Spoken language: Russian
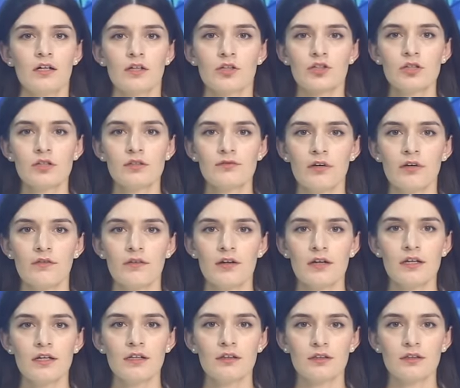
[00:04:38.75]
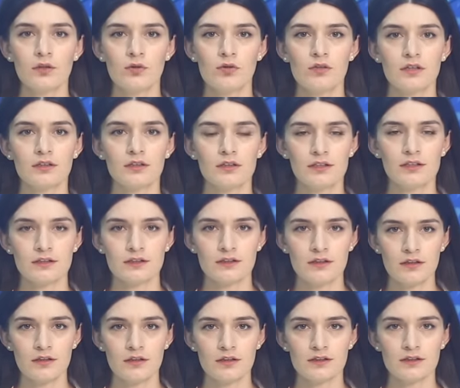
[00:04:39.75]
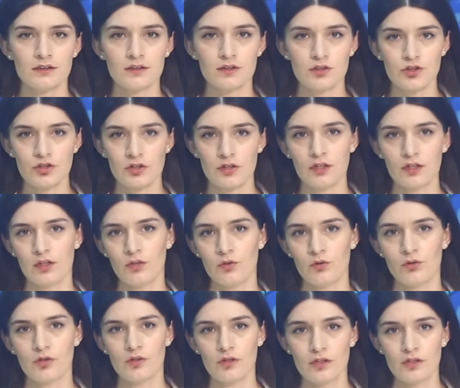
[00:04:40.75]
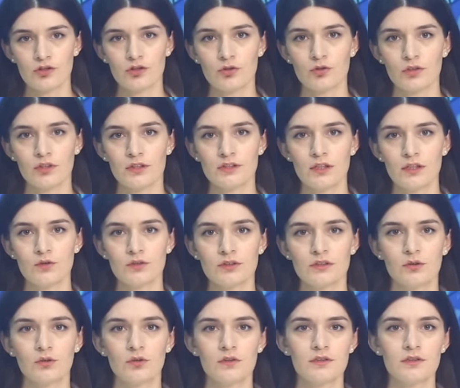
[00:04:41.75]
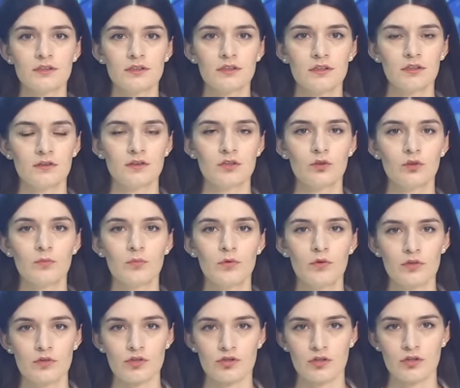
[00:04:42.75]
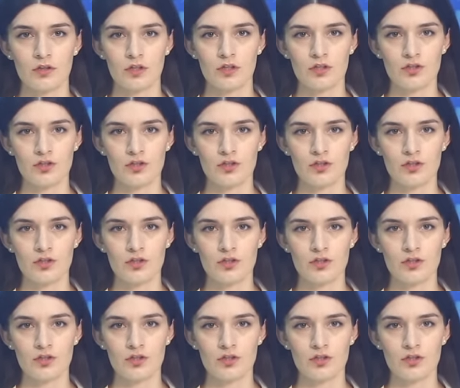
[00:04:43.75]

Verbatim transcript: Жертв аварии на дорогах Дагестана, к сожалению, каждую неделю становится все больше.